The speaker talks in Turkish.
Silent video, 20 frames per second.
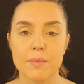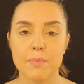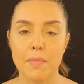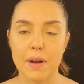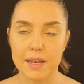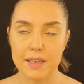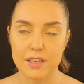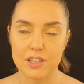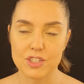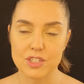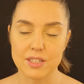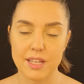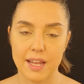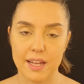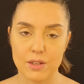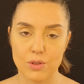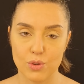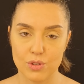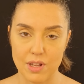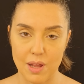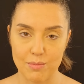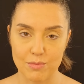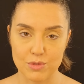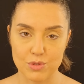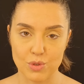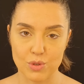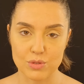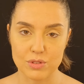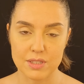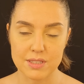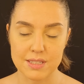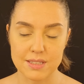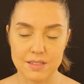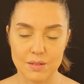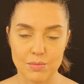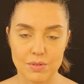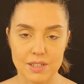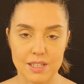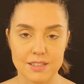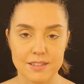Makyajın en önemli noktası
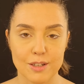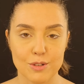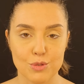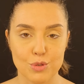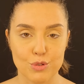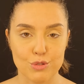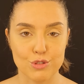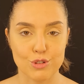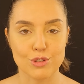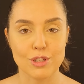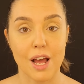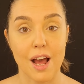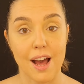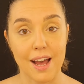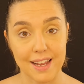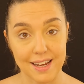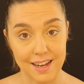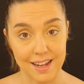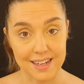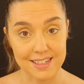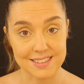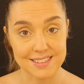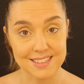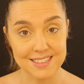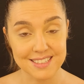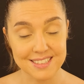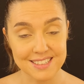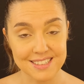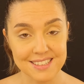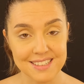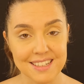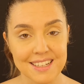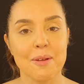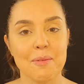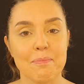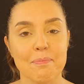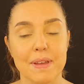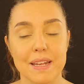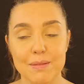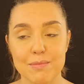tabii ki de kuyruklu eyeliner.
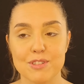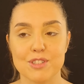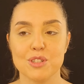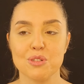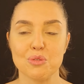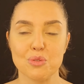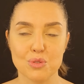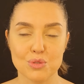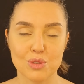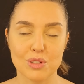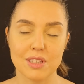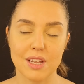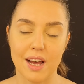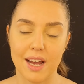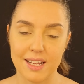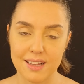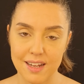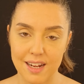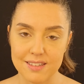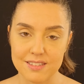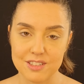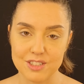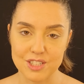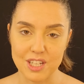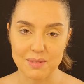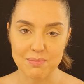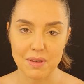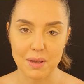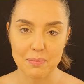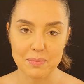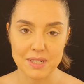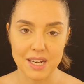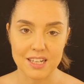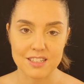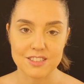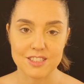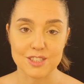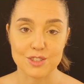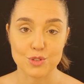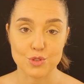Benim için kuyruklu eyeliner çekmek
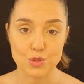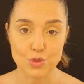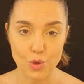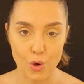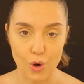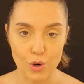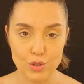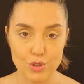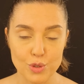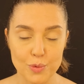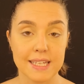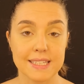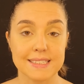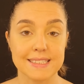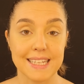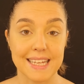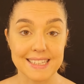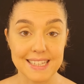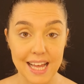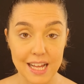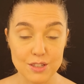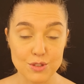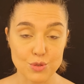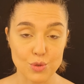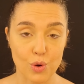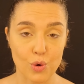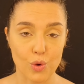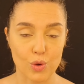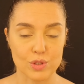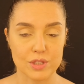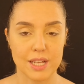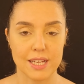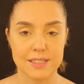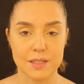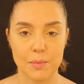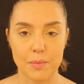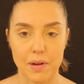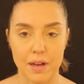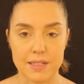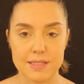birazcık zor. Neden zor ondan
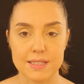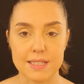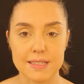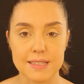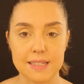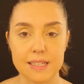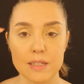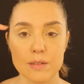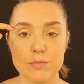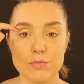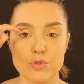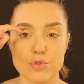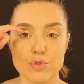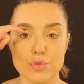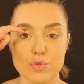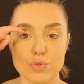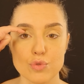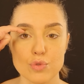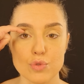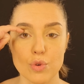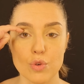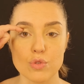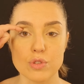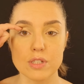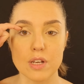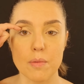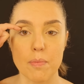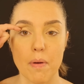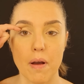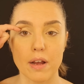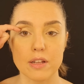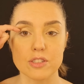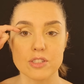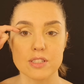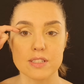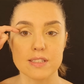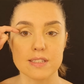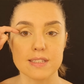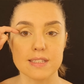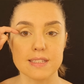da bahsedeyim. Şu göz kapağı
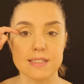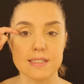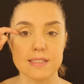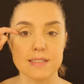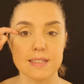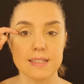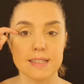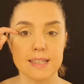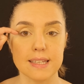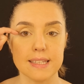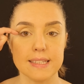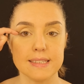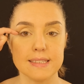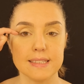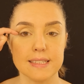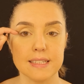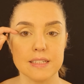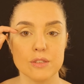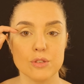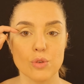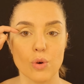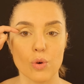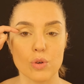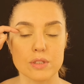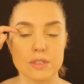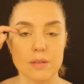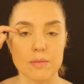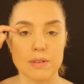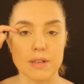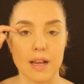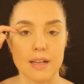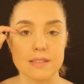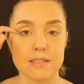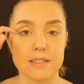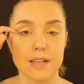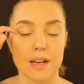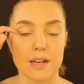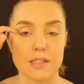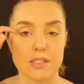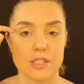çizgisinin indiği nokta
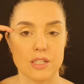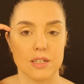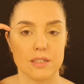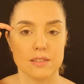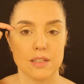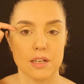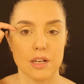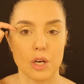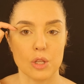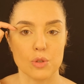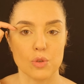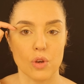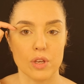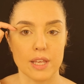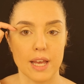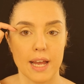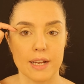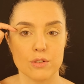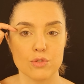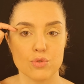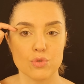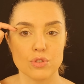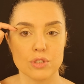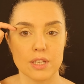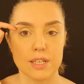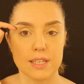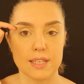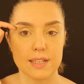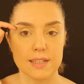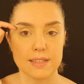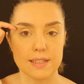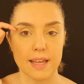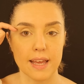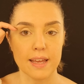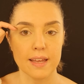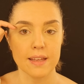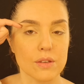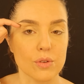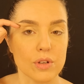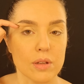birazcık aşağıda kalıyor. Yani şu
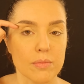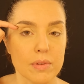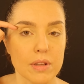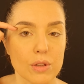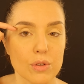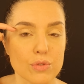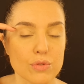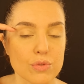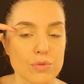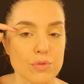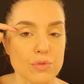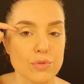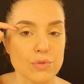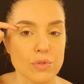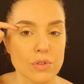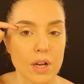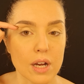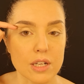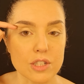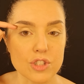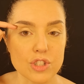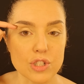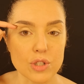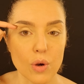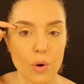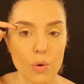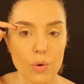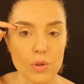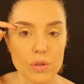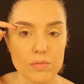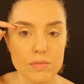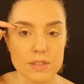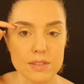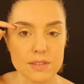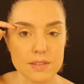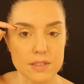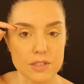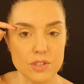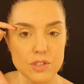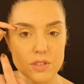şekilde görebiliyorsunuzdur. Açık
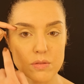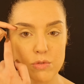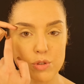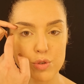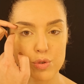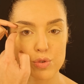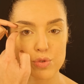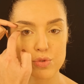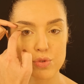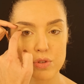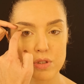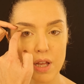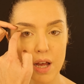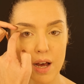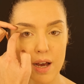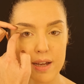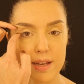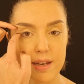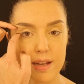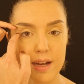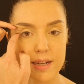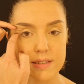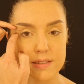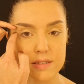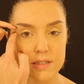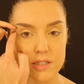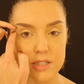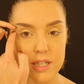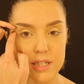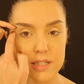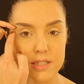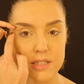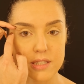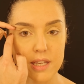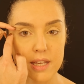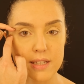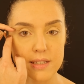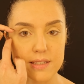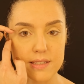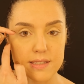olmadığı için kuyruklu eyeliner'ı
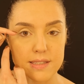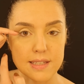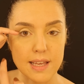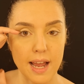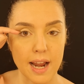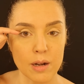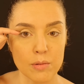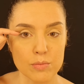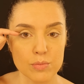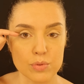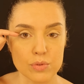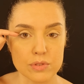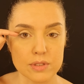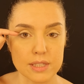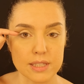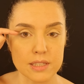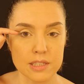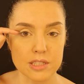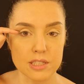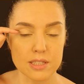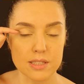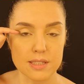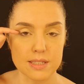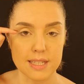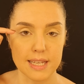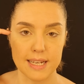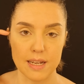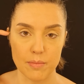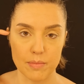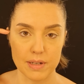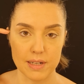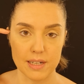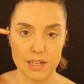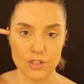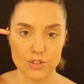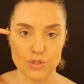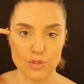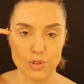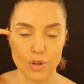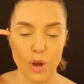çekeceğiniz yer buradaki çizgiyle
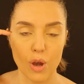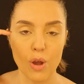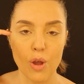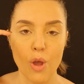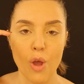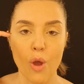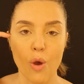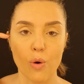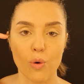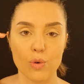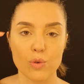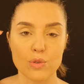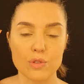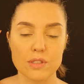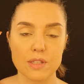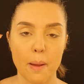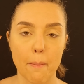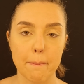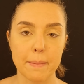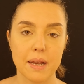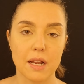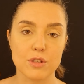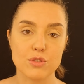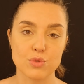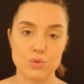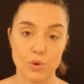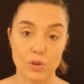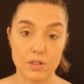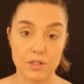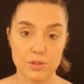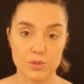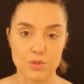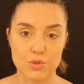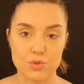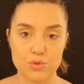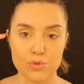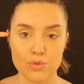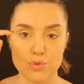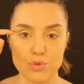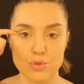birleşiyor. O yüzden biraz
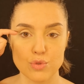zorlanıyorsunuz.